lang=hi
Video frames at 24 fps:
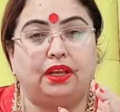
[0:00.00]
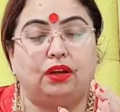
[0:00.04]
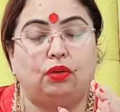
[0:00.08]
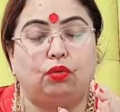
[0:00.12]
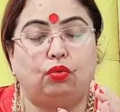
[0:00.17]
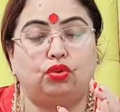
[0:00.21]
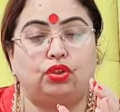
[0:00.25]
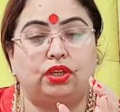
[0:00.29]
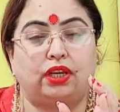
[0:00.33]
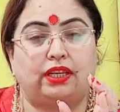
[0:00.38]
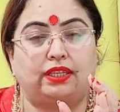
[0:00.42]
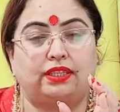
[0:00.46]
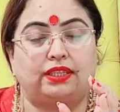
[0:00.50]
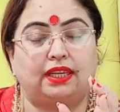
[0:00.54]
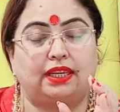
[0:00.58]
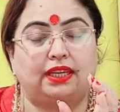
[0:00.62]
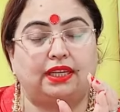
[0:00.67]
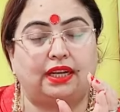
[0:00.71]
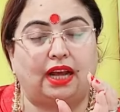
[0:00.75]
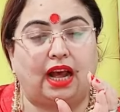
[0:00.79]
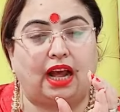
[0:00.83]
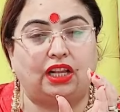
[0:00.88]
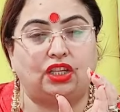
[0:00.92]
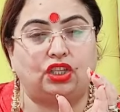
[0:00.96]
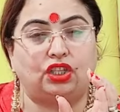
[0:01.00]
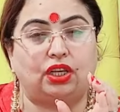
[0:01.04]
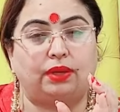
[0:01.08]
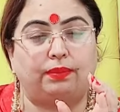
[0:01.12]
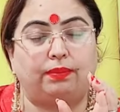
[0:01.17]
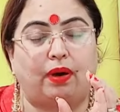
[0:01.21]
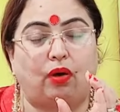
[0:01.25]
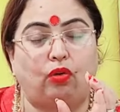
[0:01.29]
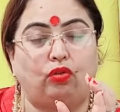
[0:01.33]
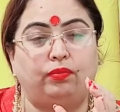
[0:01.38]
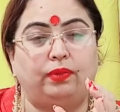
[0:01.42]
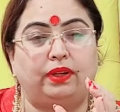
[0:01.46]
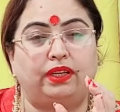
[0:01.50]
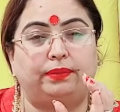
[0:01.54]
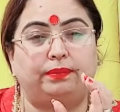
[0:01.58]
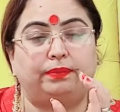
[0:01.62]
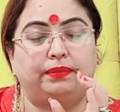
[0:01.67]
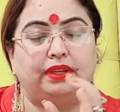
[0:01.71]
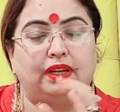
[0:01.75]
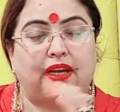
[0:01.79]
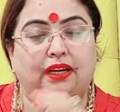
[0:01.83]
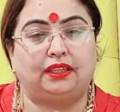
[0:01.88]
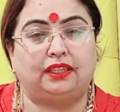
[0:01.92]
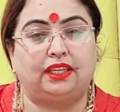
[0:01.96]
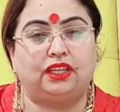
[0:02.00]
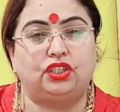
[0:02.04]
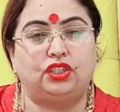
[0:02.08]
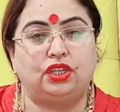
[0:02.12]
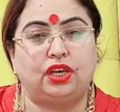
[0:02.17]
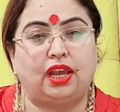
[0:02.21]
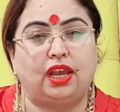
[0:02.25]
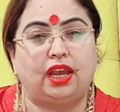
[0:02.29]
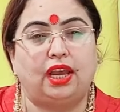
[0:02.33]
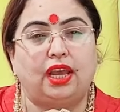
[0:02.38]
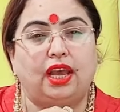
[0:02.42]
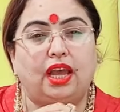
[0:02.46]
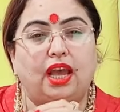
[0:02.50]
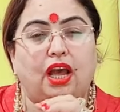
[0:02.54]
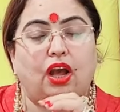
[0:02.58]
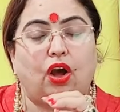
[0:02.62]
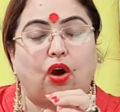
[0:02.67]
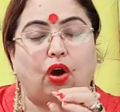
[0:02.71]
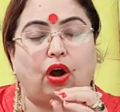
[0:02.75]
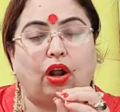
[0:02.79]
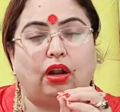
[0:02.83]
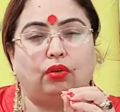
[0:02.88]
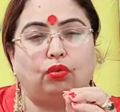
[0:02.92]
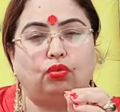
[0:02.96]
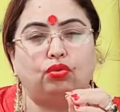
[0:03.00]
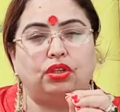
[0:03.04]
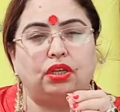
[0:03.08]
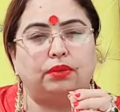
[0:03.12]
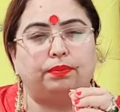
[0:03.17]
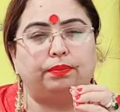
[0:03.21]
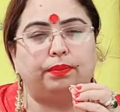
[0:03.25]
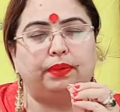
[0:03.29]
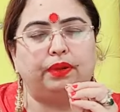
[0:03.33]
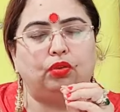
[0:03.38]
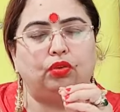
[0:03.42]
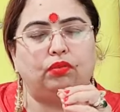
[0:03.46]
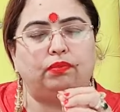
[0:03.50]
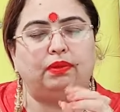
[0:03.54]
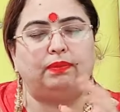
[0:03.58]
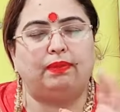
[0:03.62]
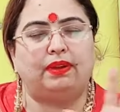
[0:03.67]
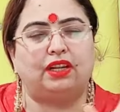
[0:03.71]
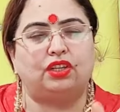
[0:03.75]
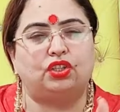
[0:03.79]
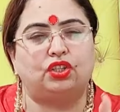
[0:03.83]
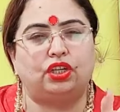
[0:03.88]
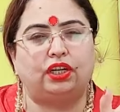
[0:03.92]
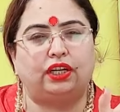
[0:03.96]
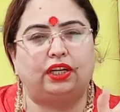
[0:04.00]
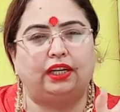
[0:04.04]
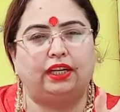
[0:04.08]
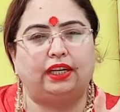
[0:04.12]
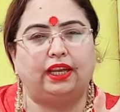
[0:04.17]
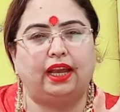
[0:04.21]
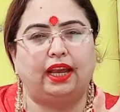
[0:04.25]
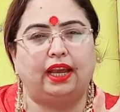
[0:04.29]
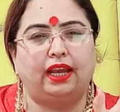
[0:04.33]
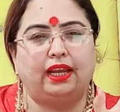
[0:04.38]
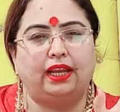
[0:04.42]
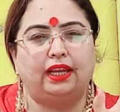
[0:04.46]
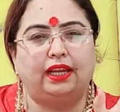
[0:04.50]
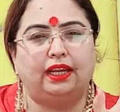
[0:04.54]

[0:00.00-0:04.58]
उसे किसी कांच के बाउल में रख दीजिए और उसे बिल्कुल भी मत छिड़िए